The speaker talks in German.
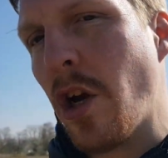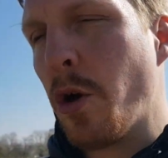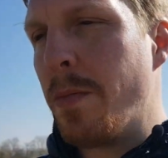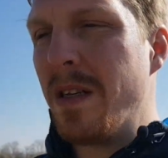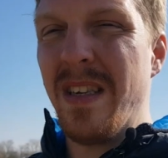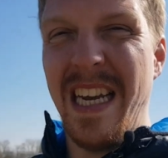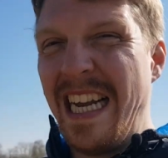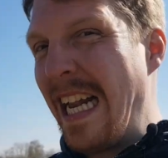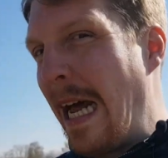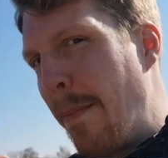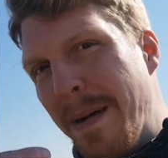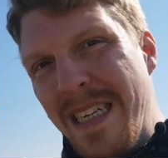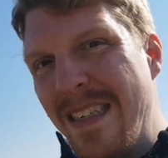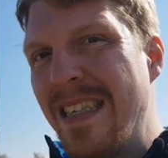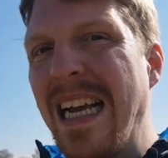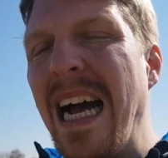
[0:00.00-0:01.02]
darüber zu reden,
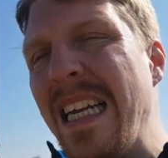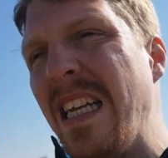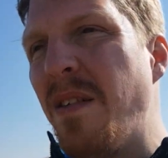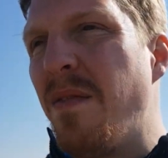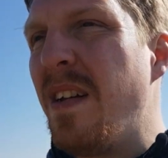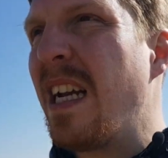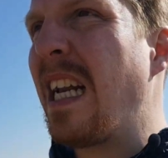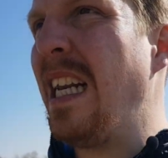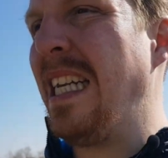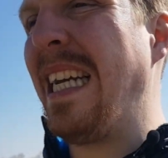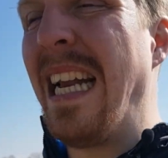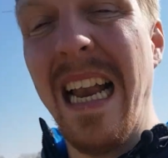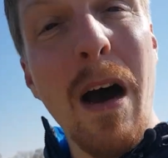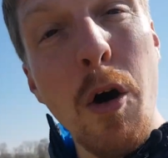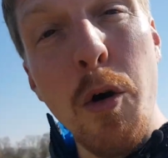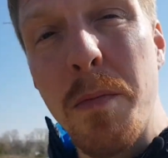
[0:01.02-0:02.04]
aber das gar nicht wirklich
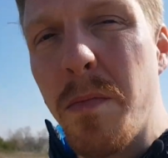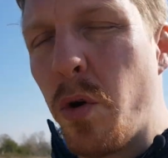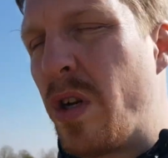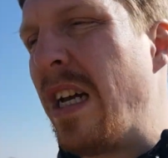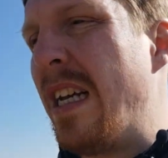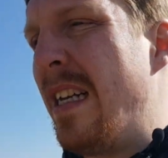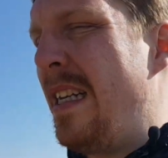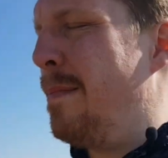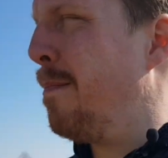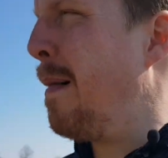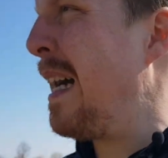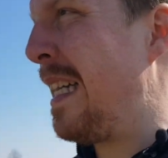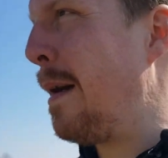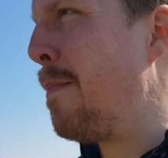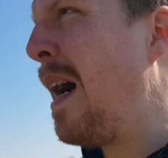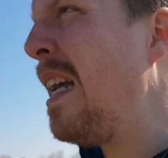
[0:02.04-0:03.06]
glauben oder
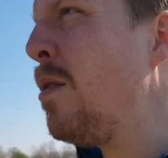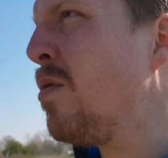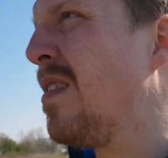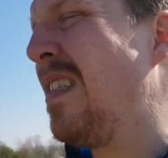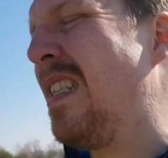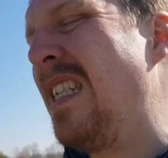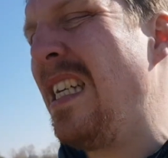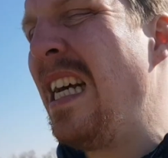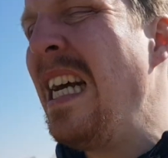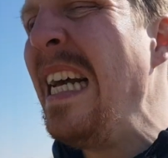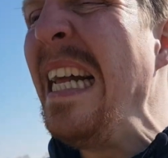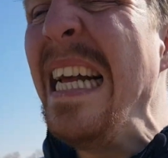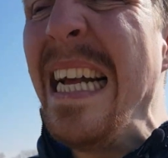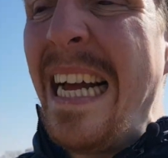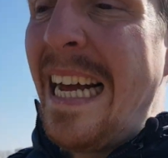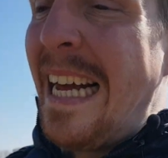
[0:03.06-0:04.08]
der Meinung sind,
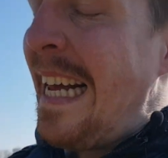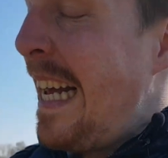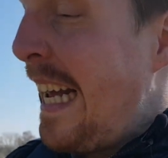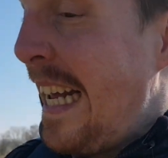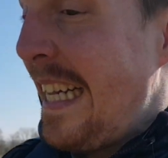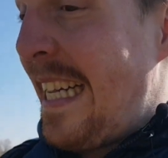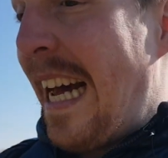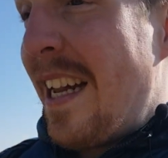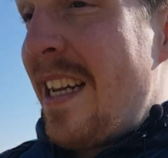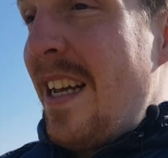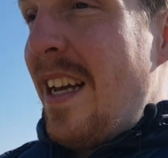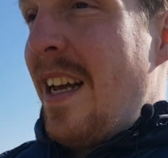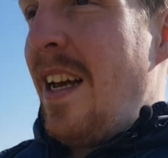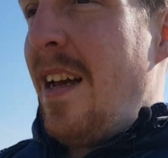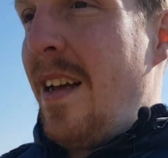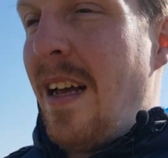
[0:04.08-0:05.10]
dann
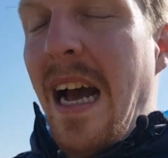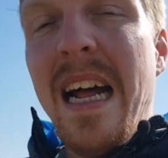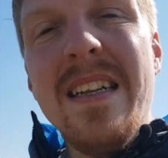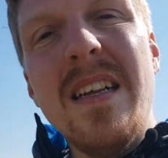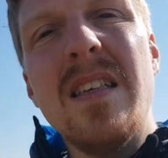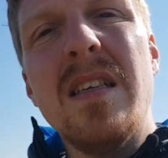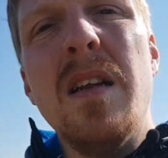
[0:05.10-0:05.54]
äh, hat das